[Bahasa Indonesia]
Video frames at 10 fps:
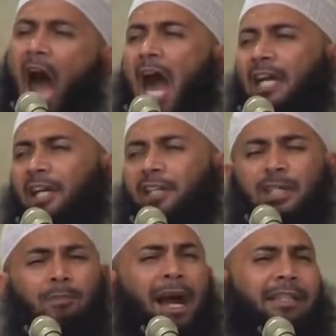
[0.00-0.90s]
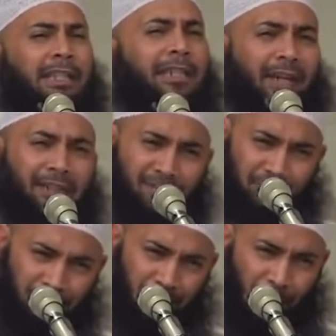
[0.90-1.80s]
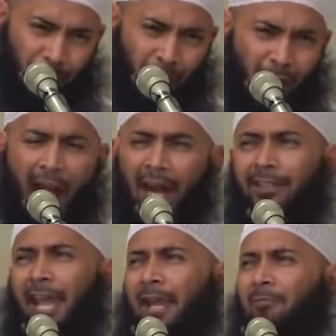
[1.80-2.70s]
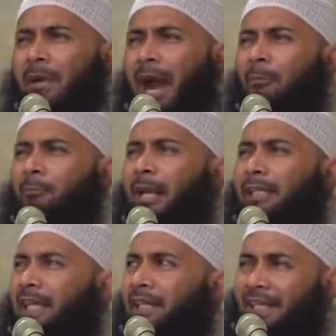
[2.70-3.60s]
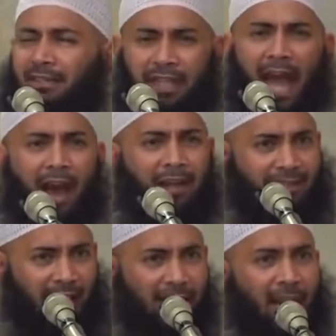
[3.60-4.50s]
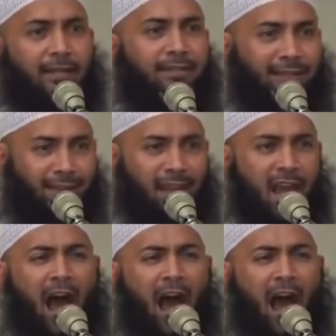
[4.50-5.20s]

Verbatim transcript: Akan dibagikan. Ada yang mengambilnya dengan tangan kanannya.